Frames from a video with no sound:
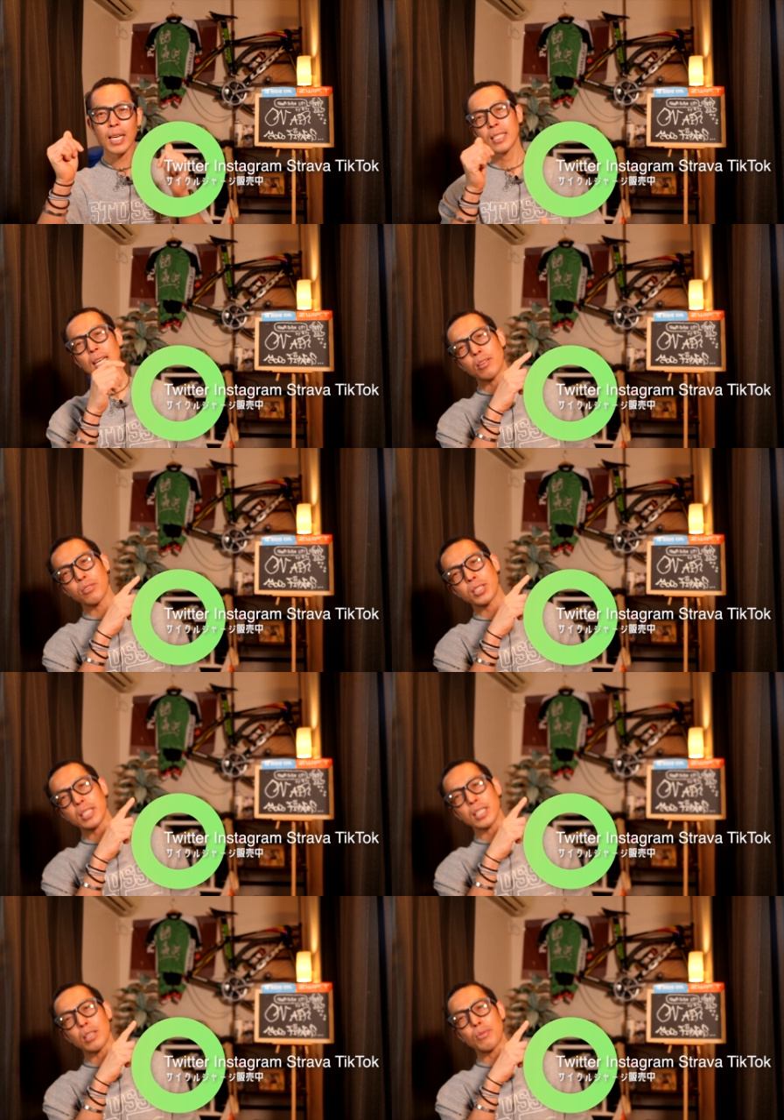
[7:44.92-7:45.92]

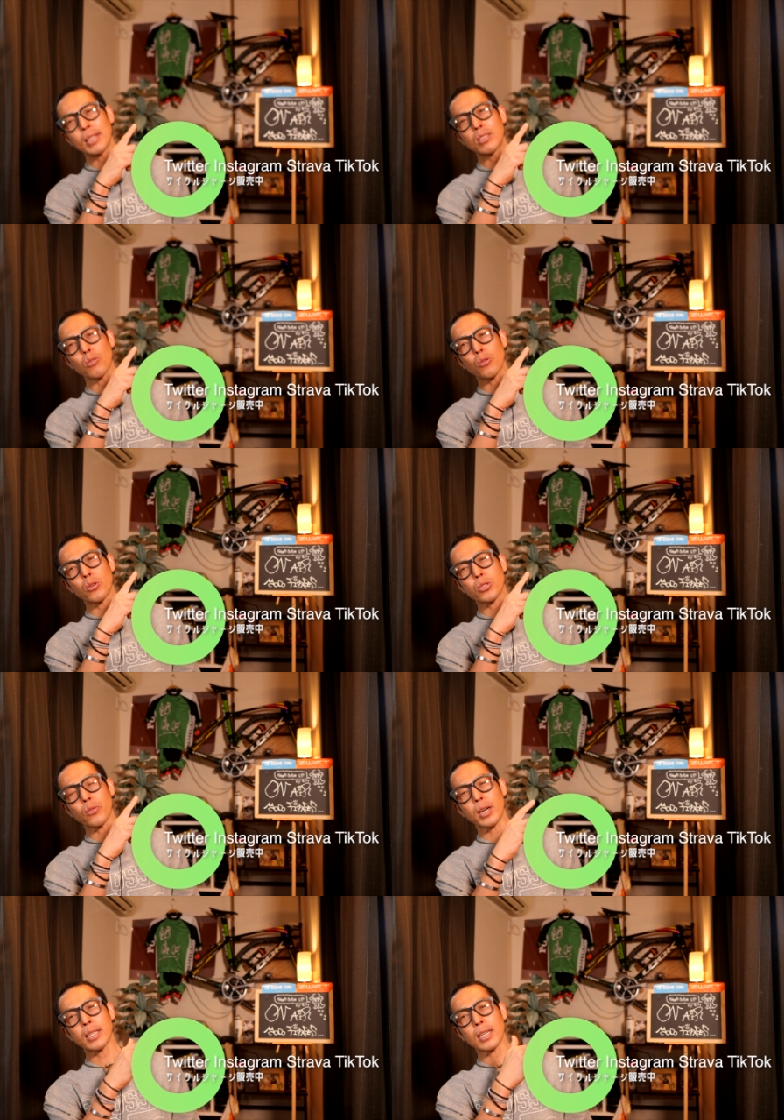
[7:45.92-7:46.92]
サイクルジャズインフィニットよろしく
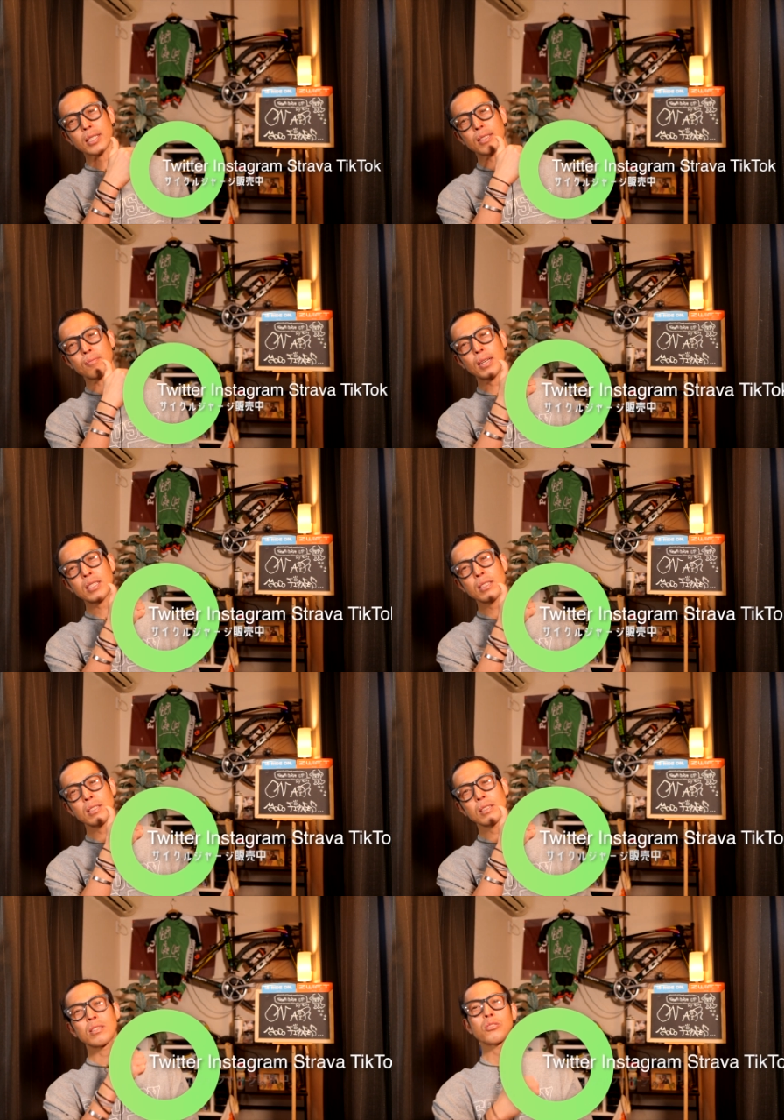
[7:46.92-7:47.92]
お願いいたします。
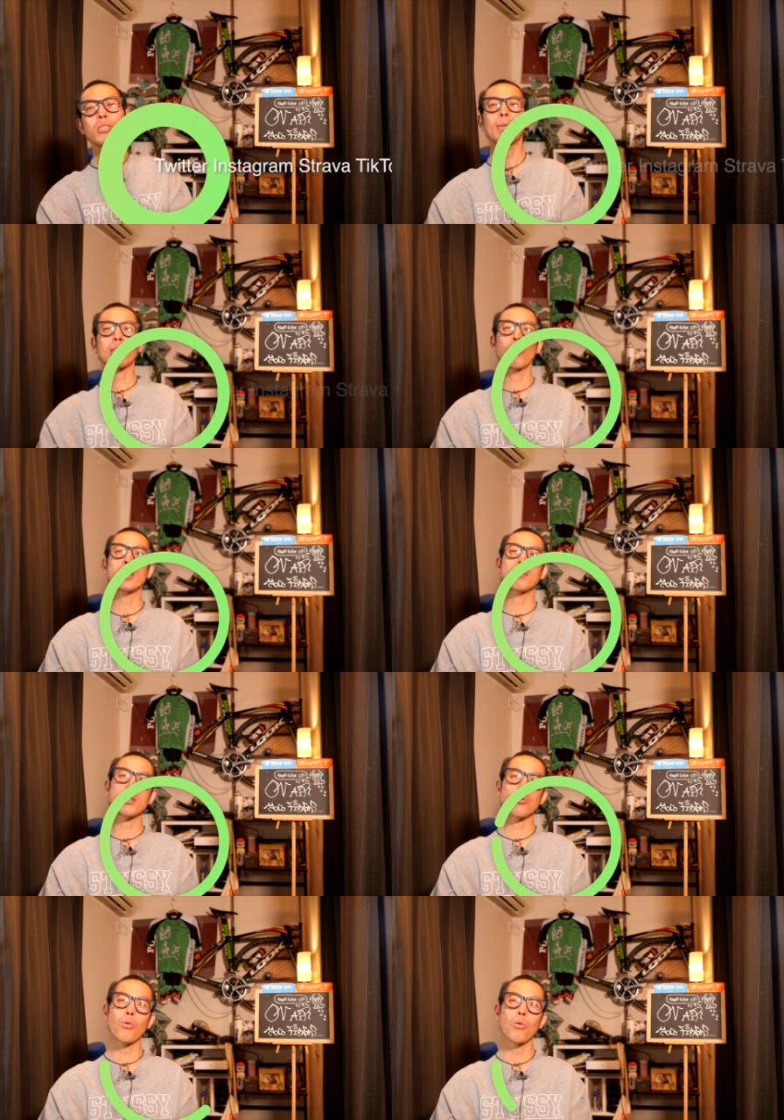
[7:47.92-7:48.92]
それじゃあまたお会いし
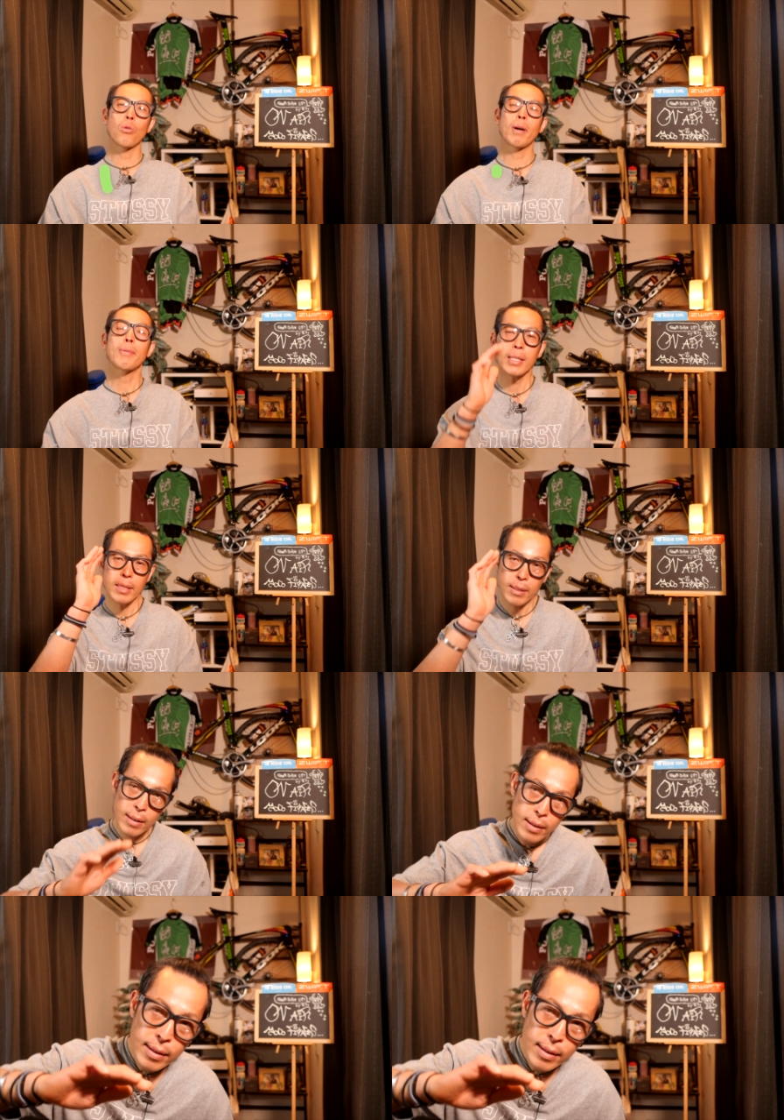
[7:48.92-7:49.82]
ましょう。バイバイ。